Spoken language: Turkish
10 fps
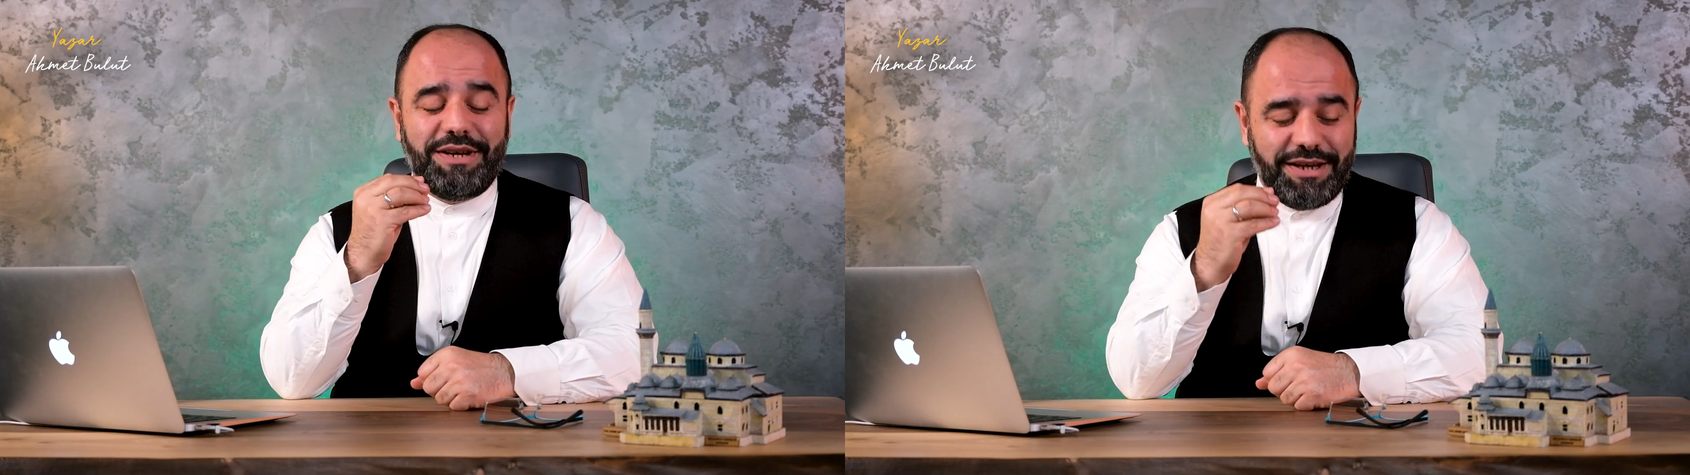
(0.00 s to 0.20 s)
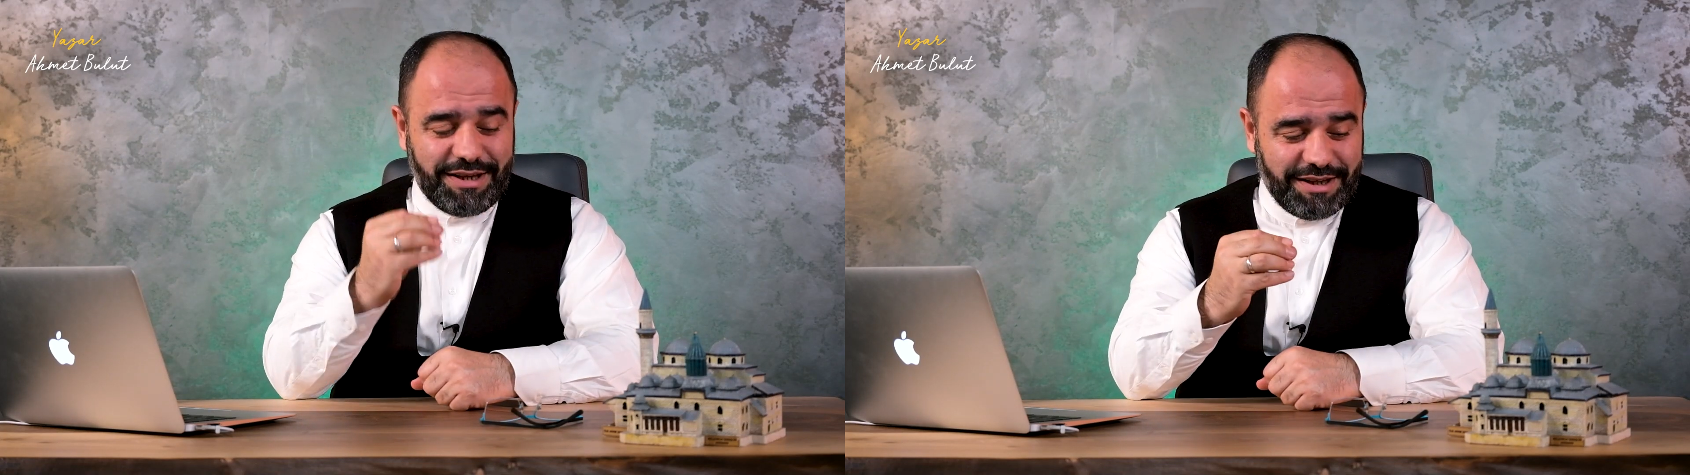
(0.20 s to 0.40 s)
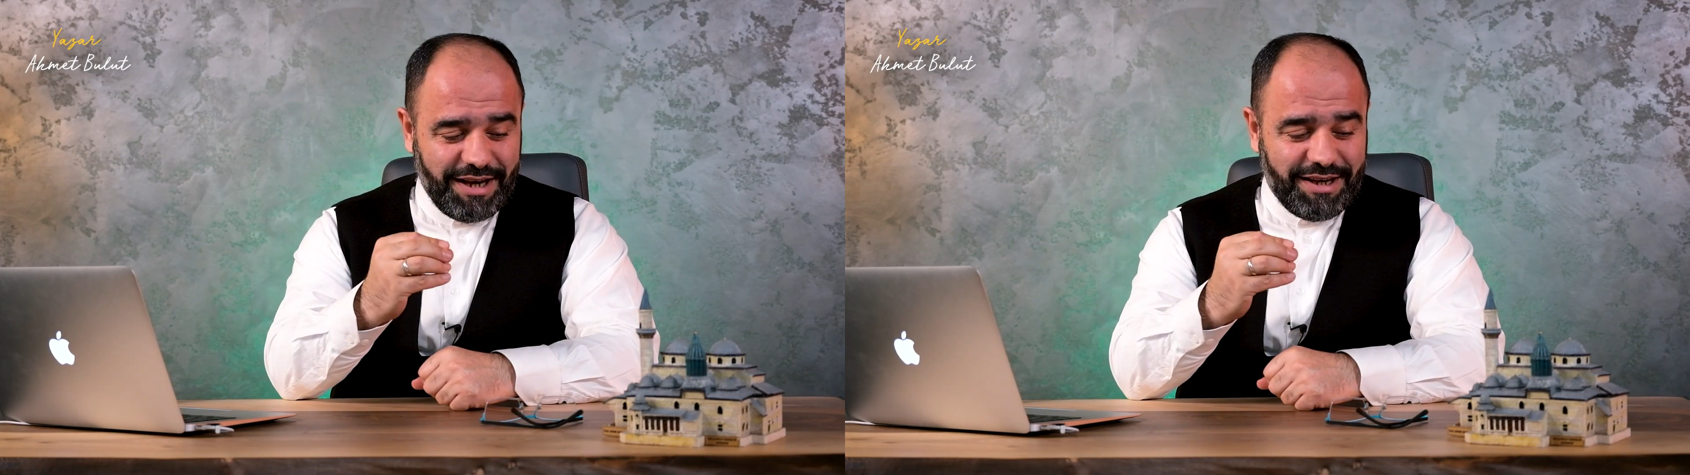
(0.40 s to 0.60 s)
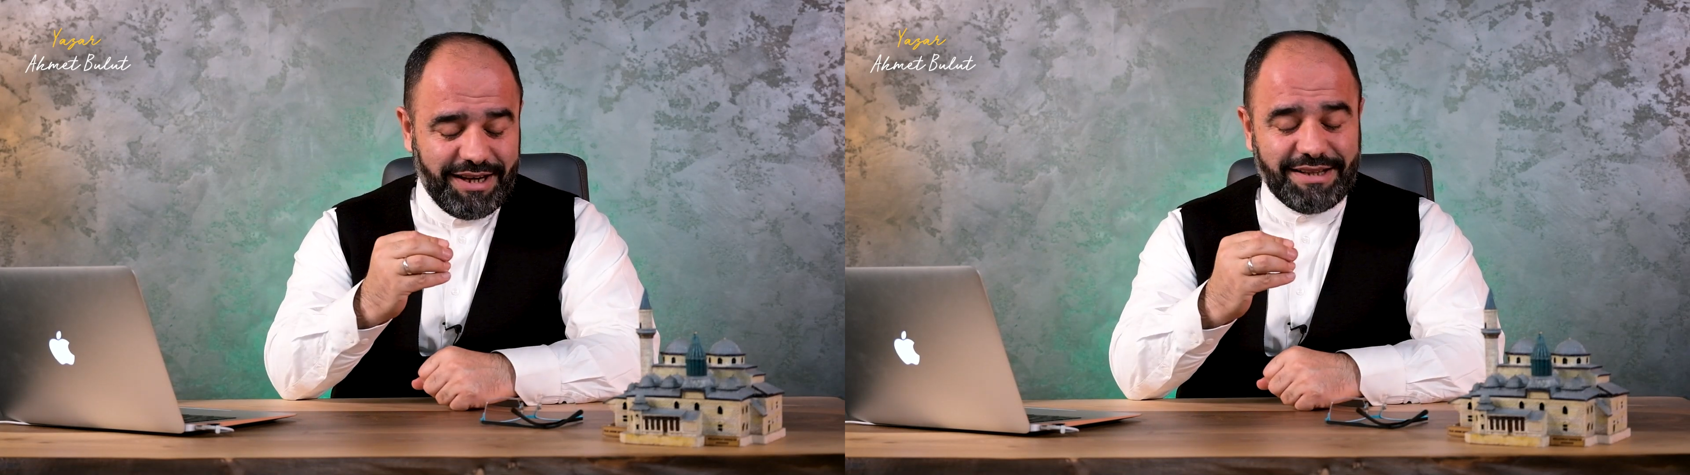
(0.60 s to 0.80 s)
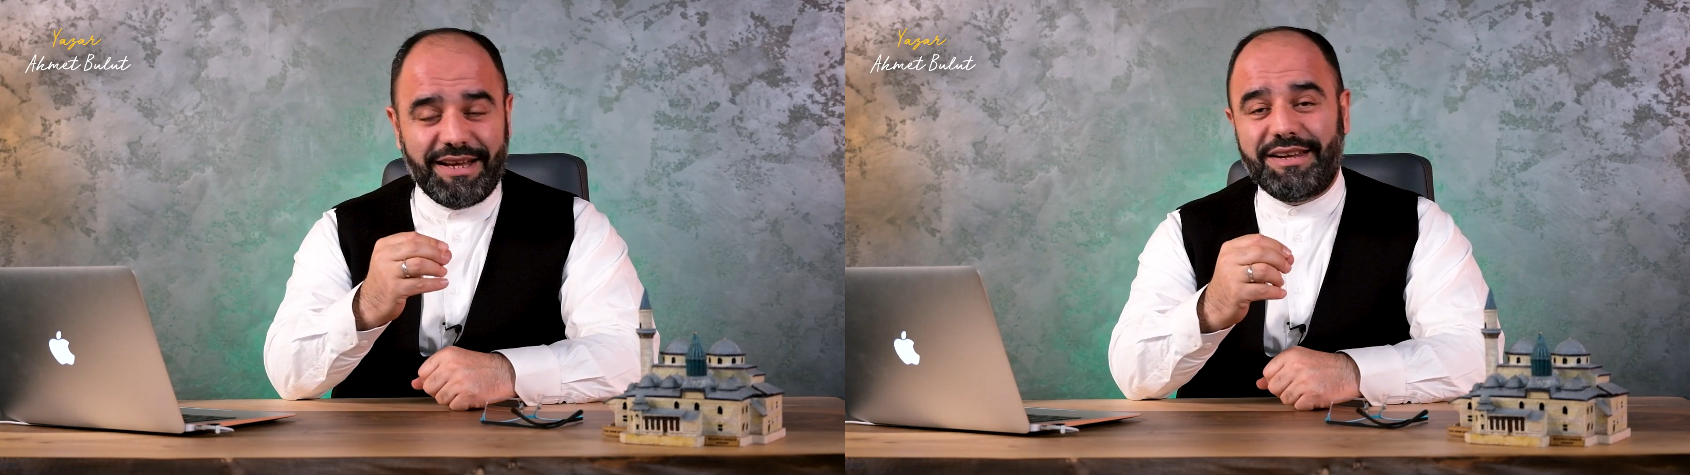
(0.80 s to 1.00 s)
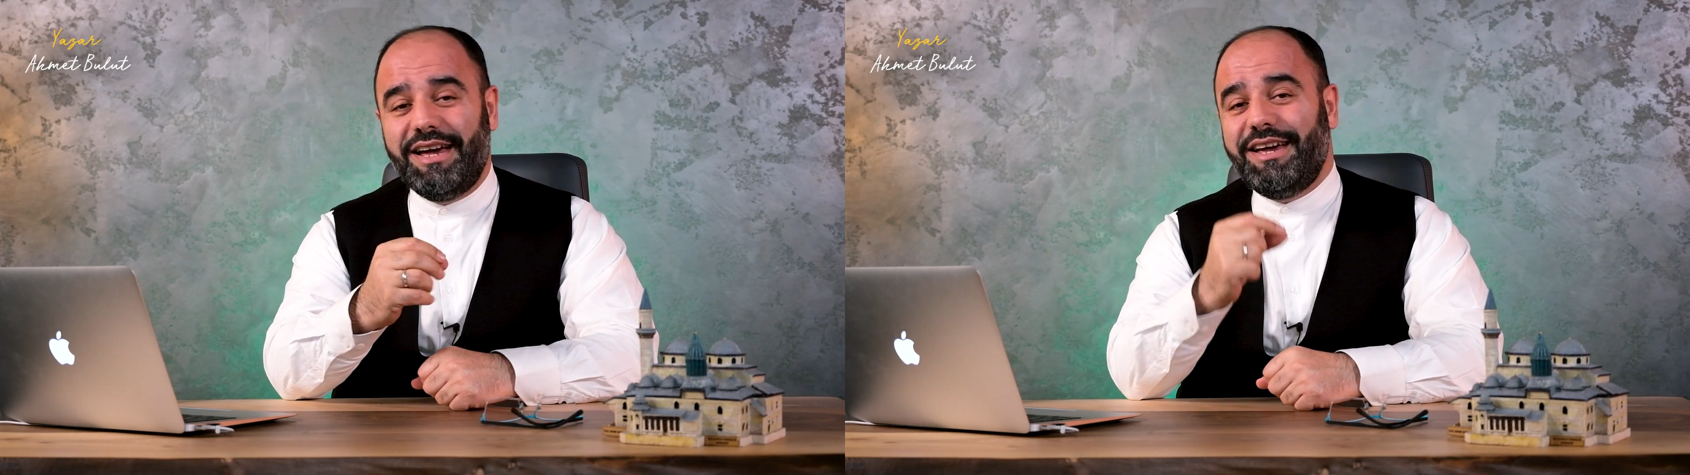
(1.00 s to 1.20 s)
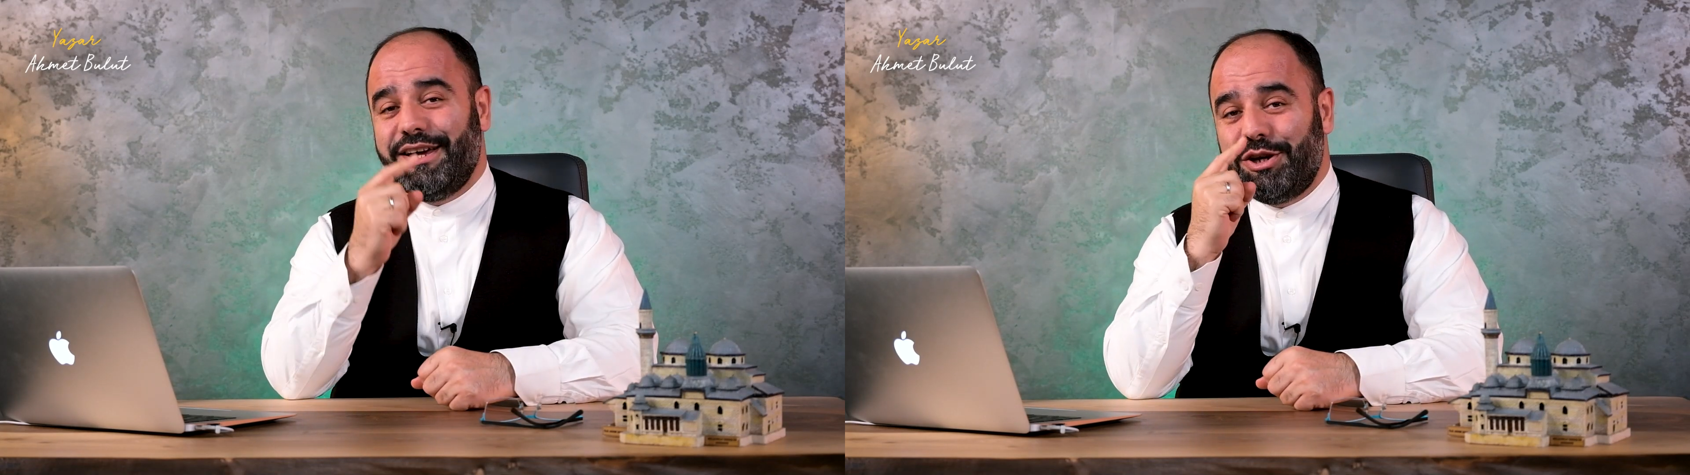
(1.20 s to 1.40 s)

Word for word: ihya edene